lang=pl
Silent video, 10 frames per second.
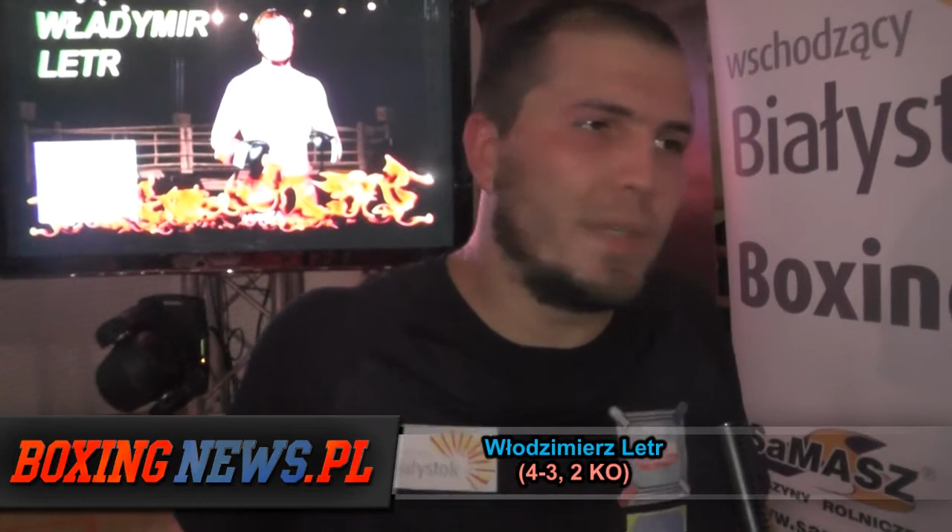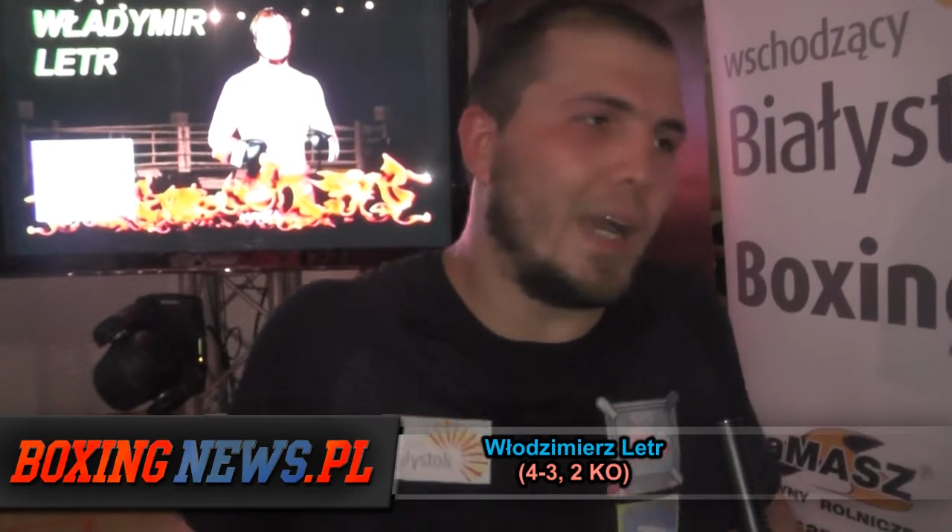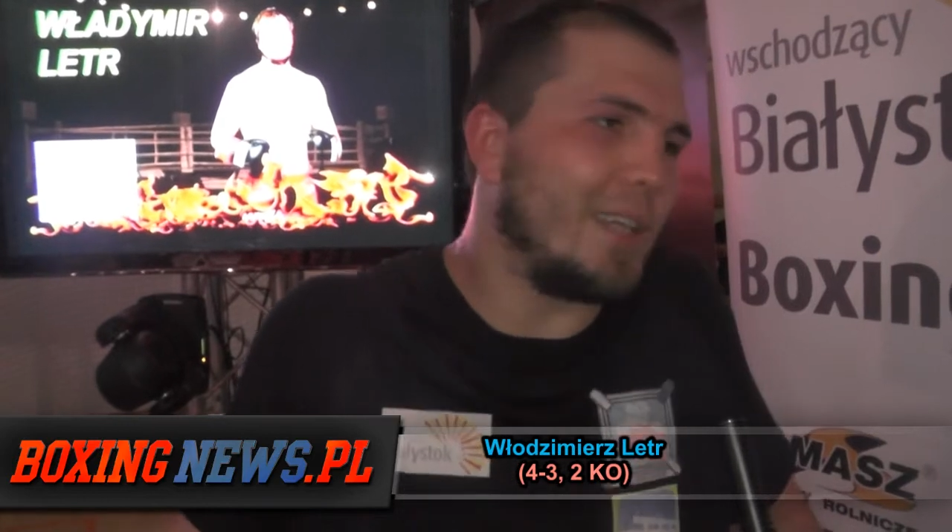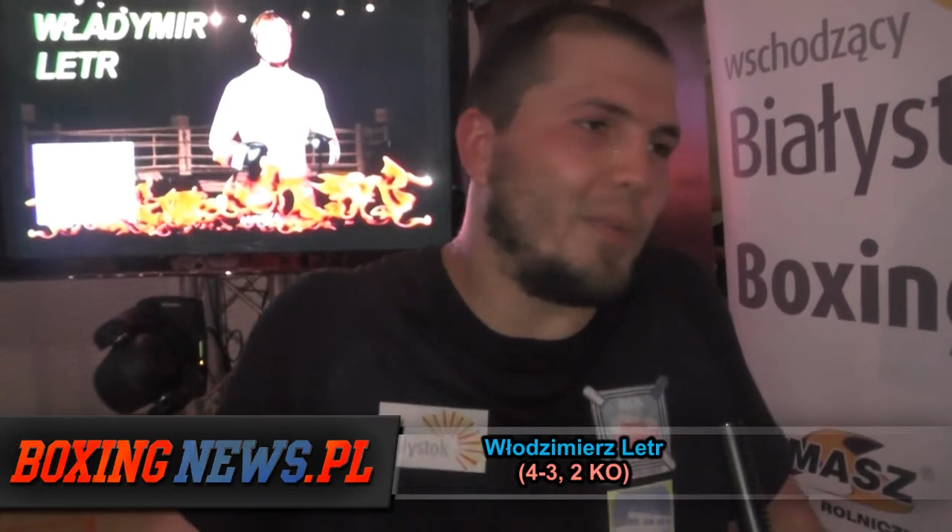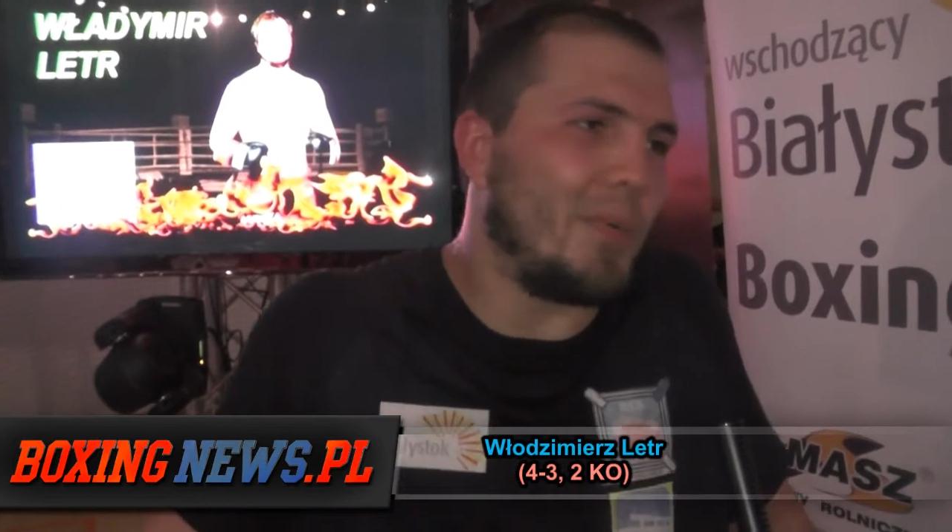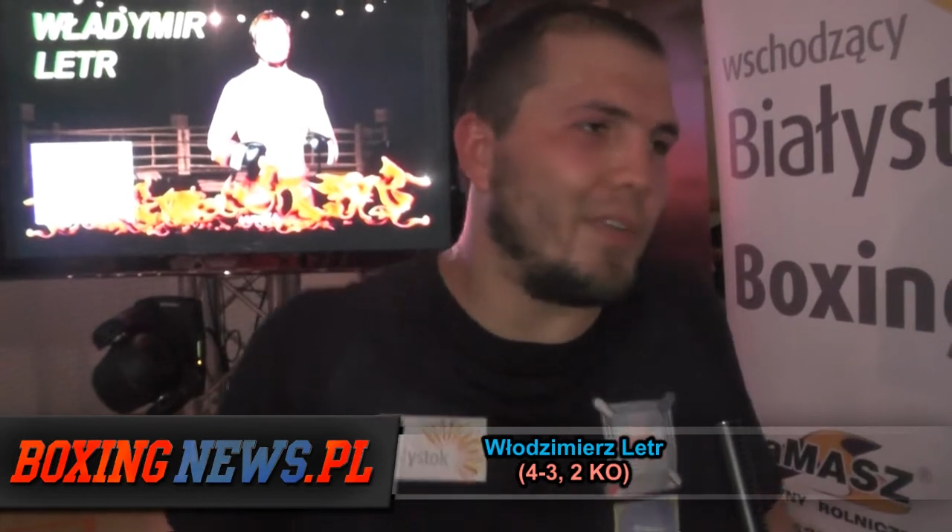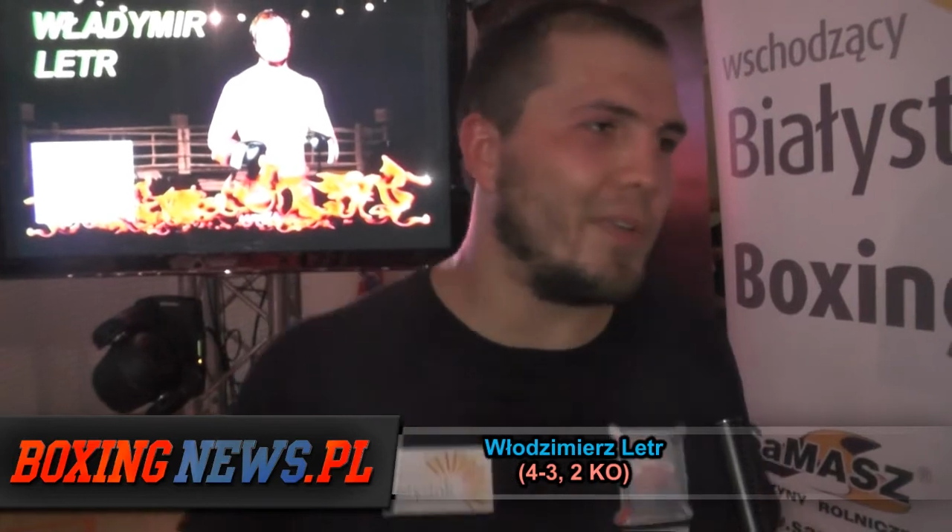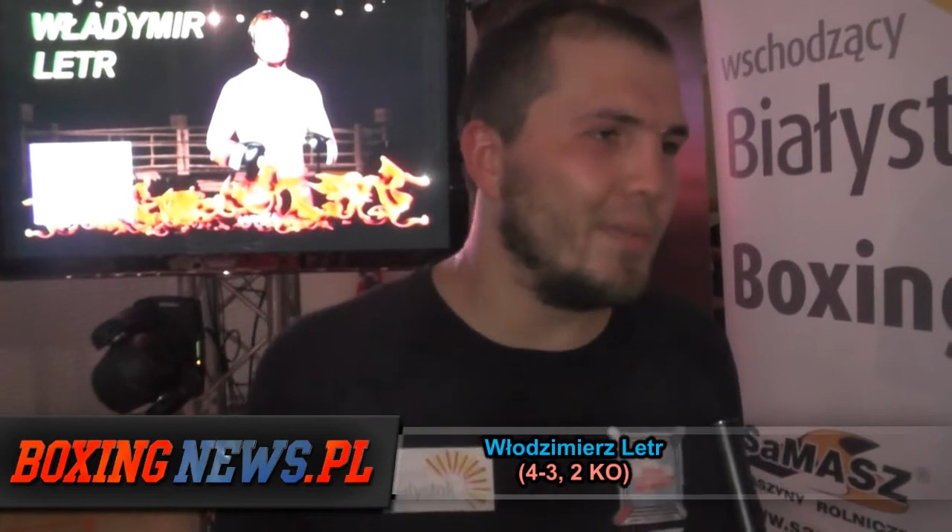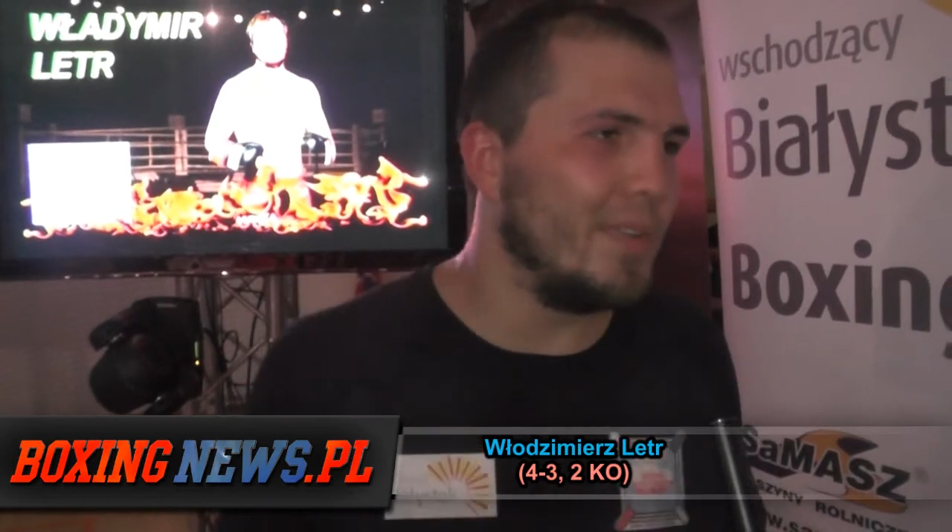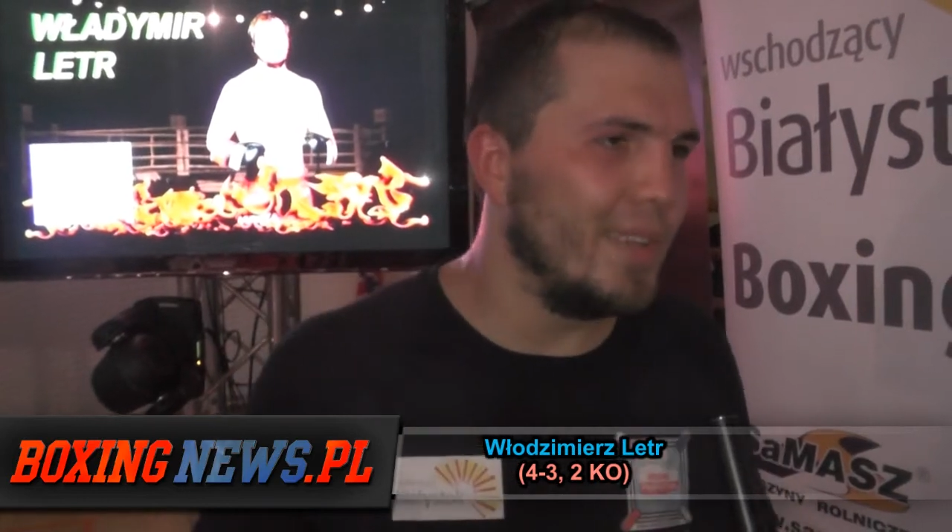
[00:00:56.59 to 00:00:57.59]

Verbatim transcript: tak to powiem